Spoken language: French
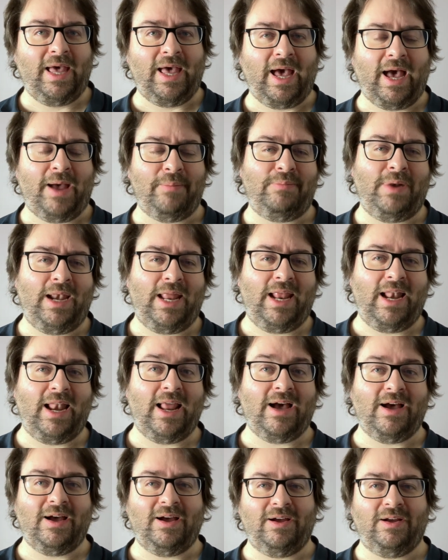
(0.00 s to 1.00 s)
appelé
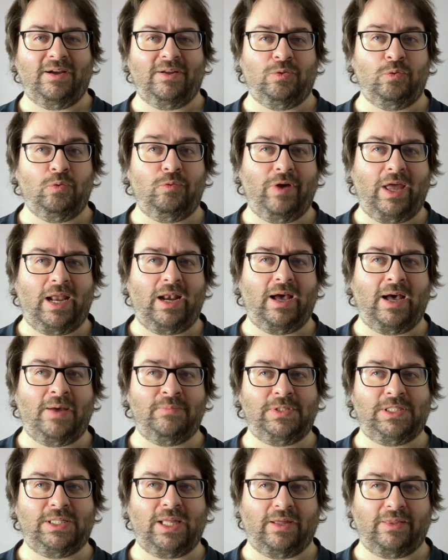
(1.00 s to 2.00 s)
la Nouvelle
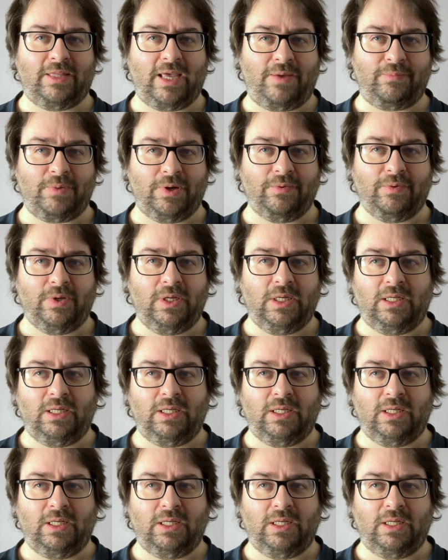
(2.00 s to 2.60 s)
Amsterdam,